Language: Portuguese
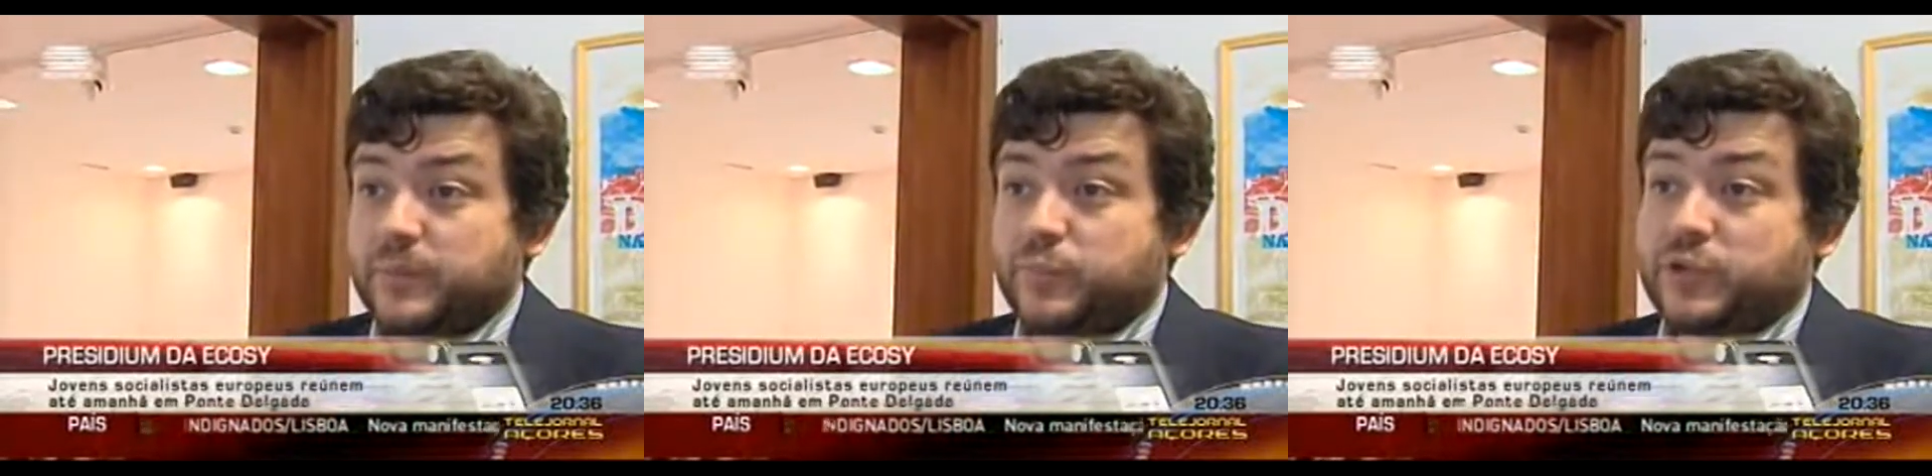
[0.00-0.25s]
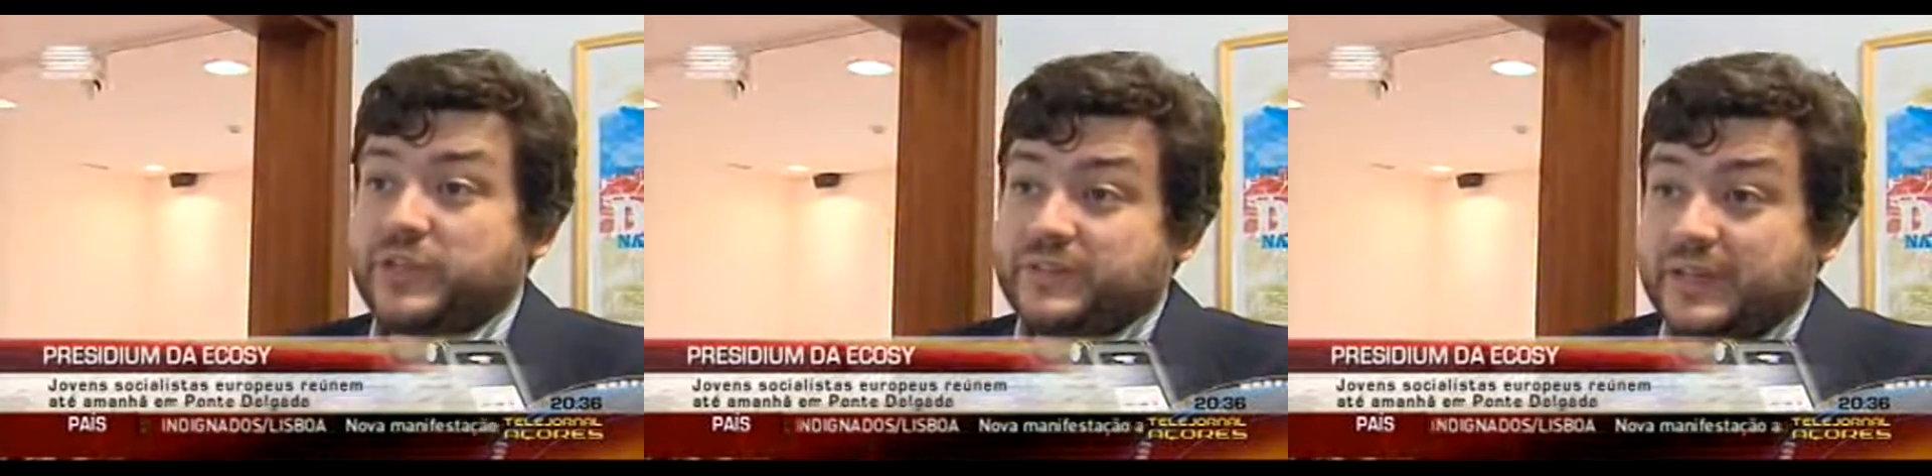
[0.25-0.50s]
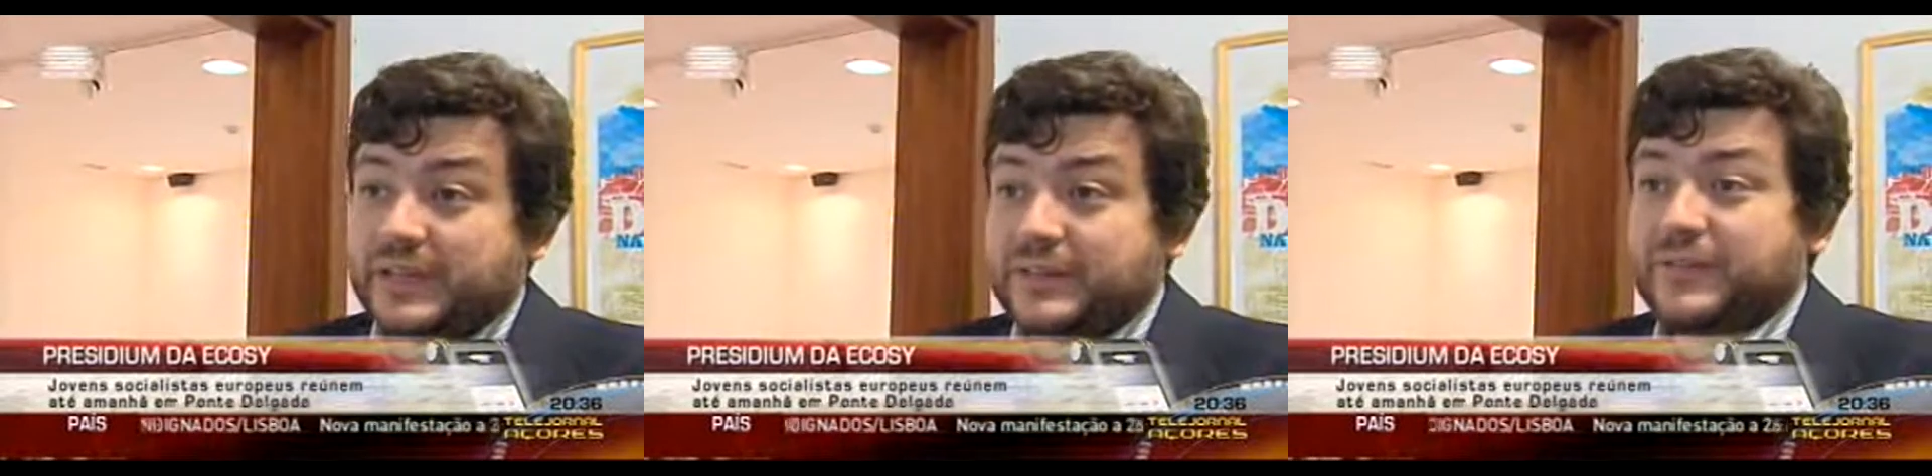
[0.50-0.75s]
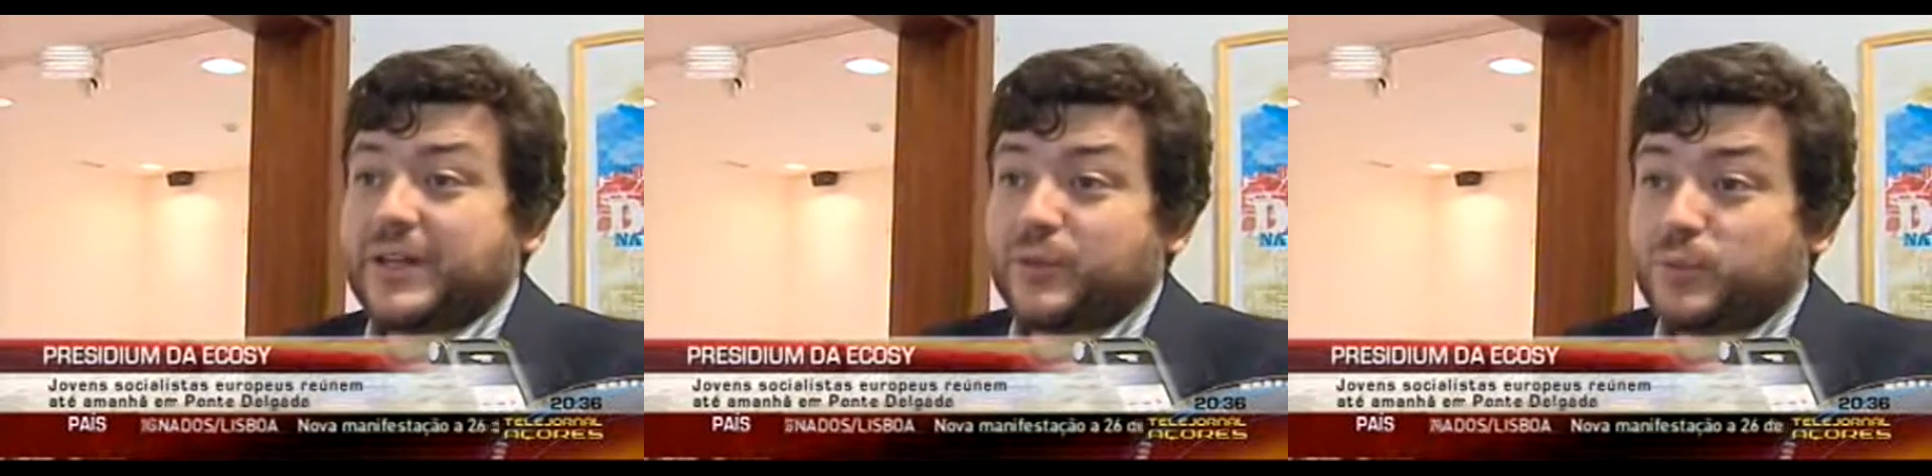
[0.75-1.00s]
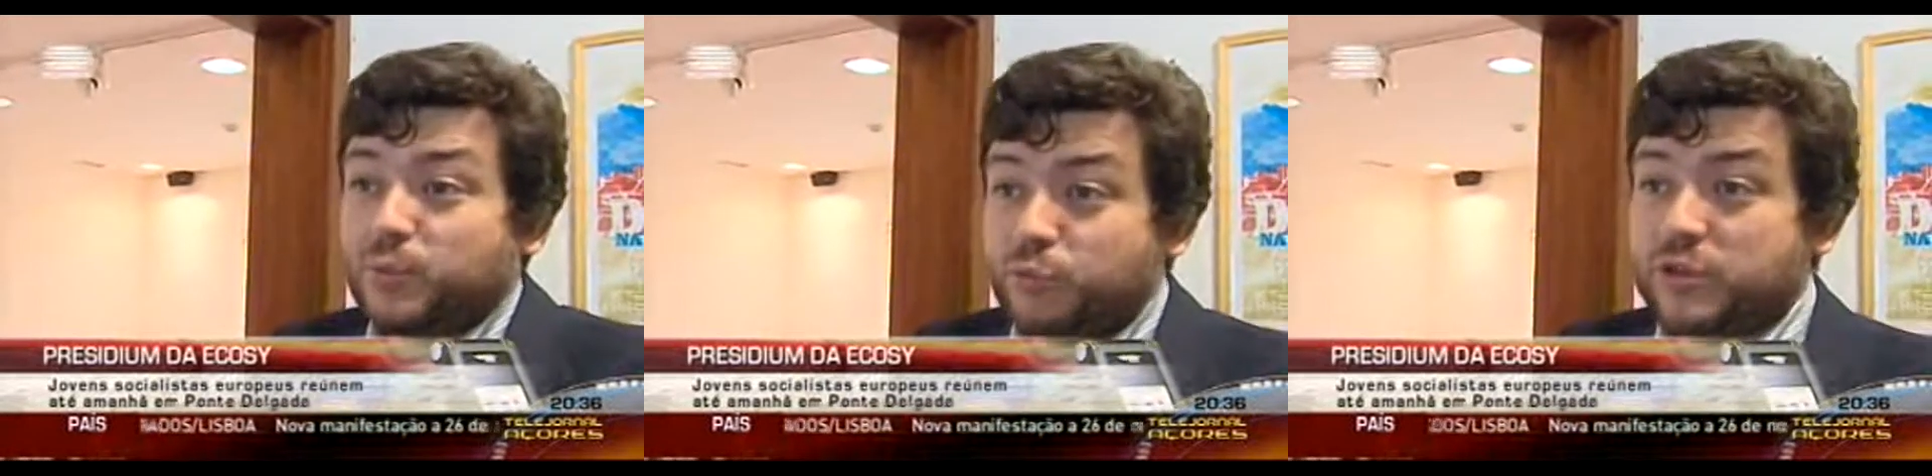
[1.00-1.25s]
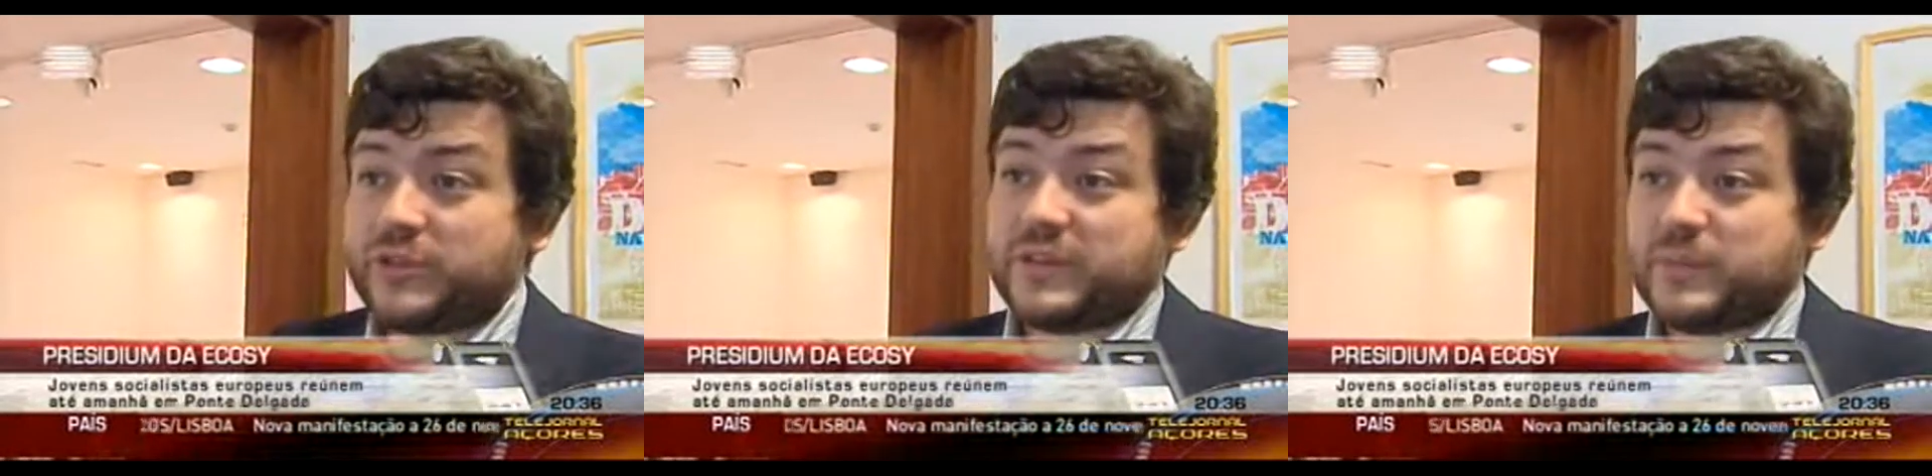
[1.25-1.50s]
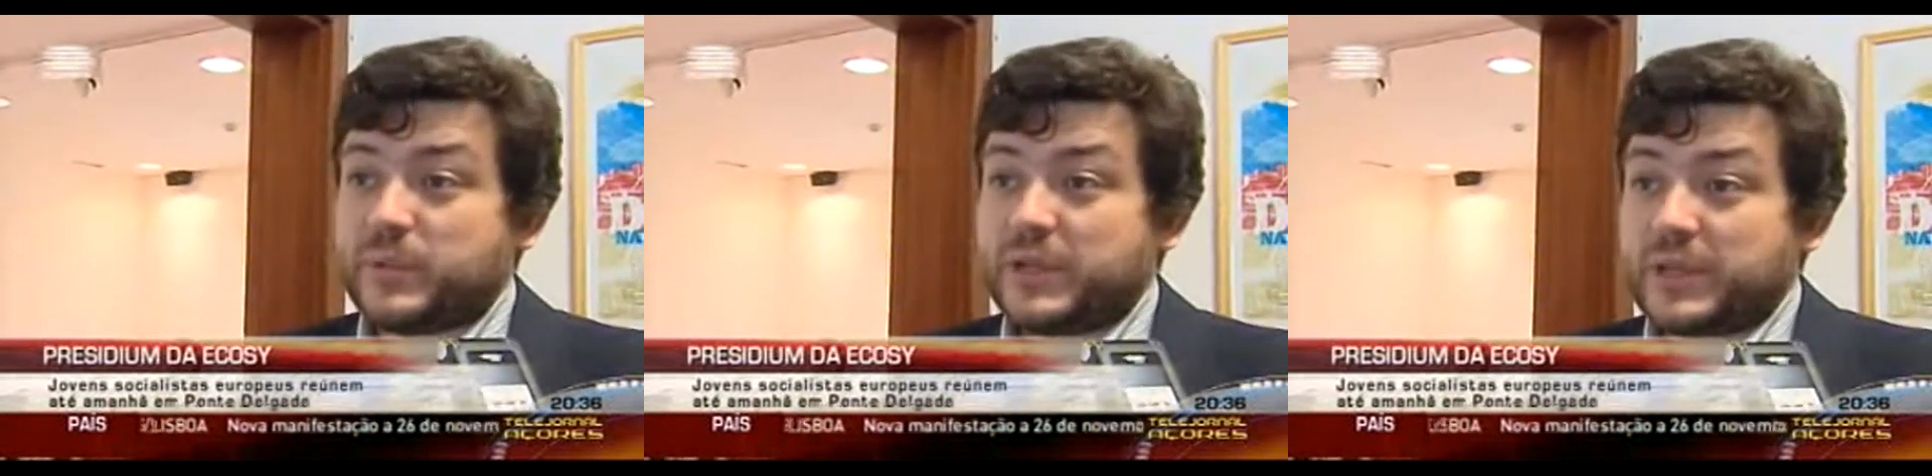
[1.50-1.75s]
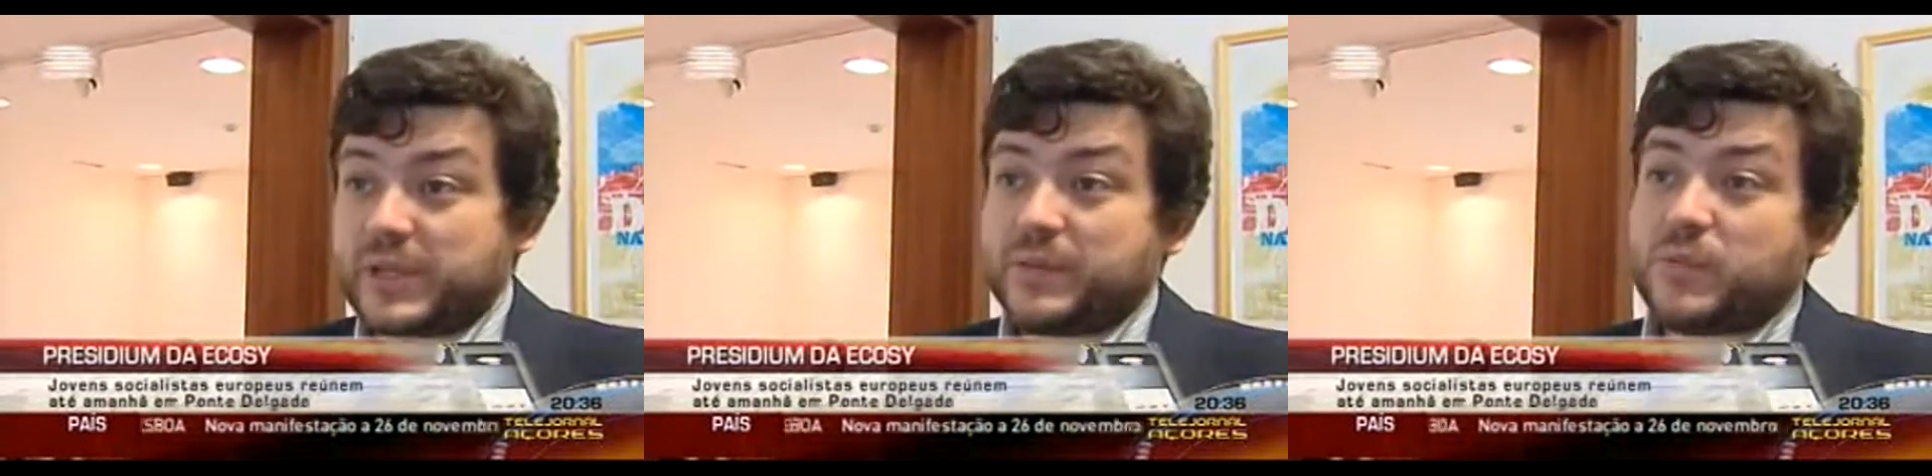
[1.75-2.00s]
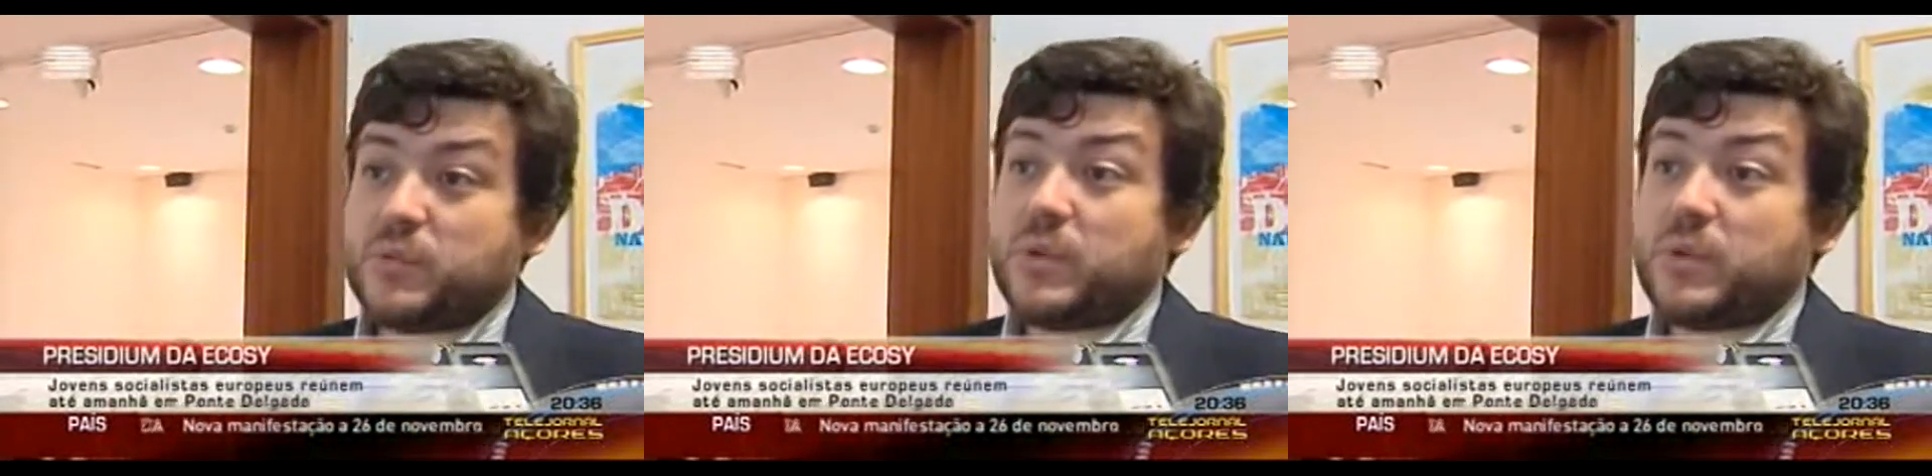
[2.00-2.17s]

porque isso tem que levar a uma mudança de paradigma,